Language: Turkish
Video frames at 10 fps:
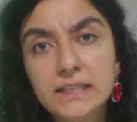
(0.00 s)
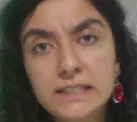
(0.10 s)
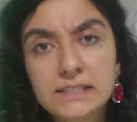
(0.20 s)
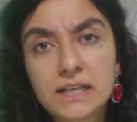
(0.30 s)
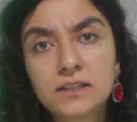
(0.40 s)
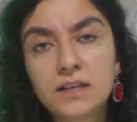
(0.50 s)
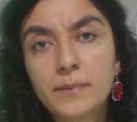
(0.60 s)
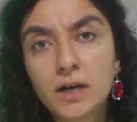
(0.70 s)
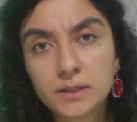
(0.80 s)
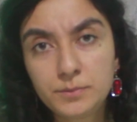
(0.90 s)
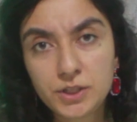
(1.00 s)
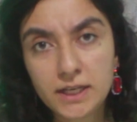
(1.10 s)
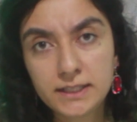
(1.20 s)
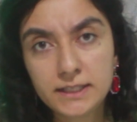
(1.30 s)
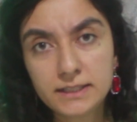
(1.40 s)
insanlara bağlı bir
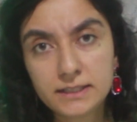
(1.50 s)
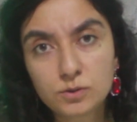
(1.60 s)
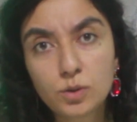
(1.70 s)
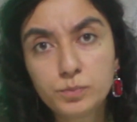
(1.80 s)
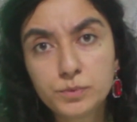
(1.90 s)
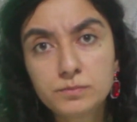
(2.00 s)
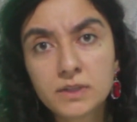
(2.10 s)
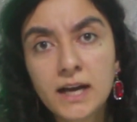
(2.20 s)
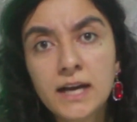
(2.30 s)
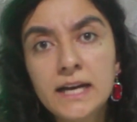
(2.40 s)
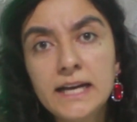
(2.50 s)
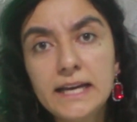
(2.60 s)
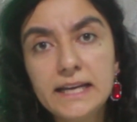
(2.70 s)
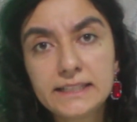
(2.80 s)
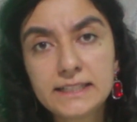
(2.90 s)
şey değildir. Toplumda
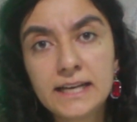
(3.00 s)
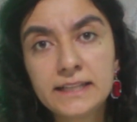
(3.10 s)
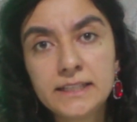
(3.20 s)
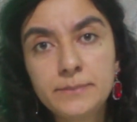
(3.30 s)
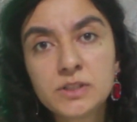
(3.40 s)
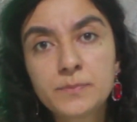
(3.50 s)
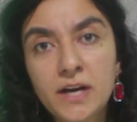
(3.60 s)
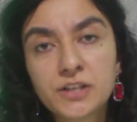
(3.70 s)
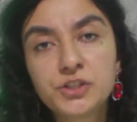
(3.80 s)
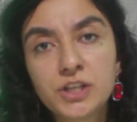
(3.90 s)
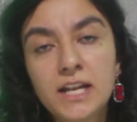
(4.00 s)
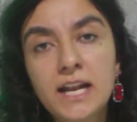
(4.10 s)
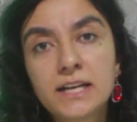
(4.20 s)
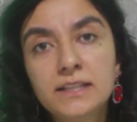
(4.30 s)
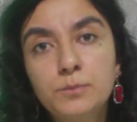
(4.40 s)
etkilendiğimiz bazı
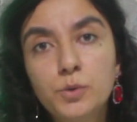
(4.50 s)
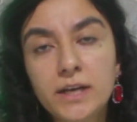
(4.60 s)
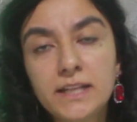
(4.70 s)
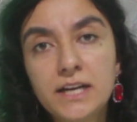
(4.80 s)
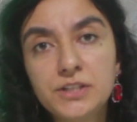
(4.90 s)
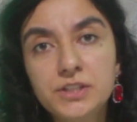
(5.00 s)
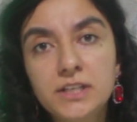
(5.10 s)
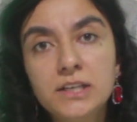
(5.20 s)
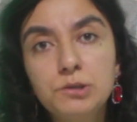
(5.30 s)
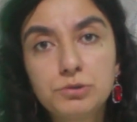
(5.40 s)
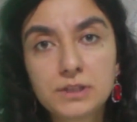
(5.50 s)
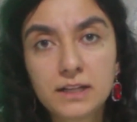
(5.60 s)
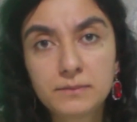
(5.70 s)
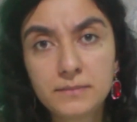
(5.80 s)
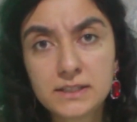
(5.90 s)
şeylerde bu enerji
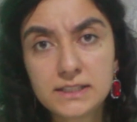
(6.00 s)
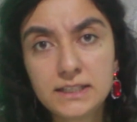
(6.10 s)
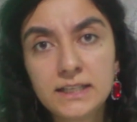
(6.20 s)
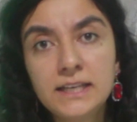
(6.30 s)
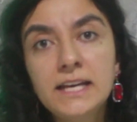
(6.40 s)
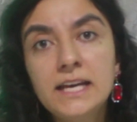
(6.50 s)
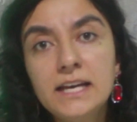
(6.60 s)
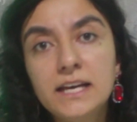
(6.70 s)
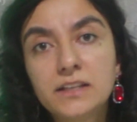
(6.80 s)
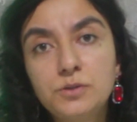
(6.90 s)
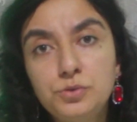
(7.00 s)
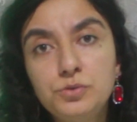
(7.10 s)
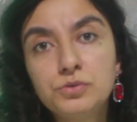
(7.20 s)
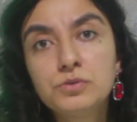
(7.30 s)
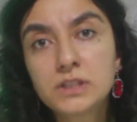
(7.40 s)
yükseltmesini ya da
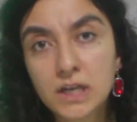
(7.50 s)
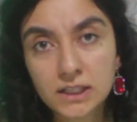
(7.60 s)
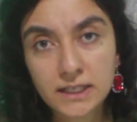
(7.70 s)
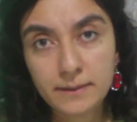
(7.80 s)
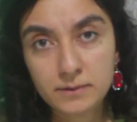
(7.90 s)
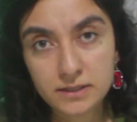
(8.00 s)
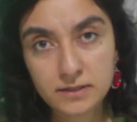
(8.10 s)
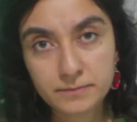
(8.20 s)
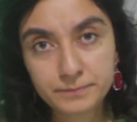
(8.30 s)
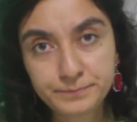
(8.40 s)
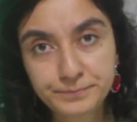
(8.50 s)
düşüşünü sağlayabilir.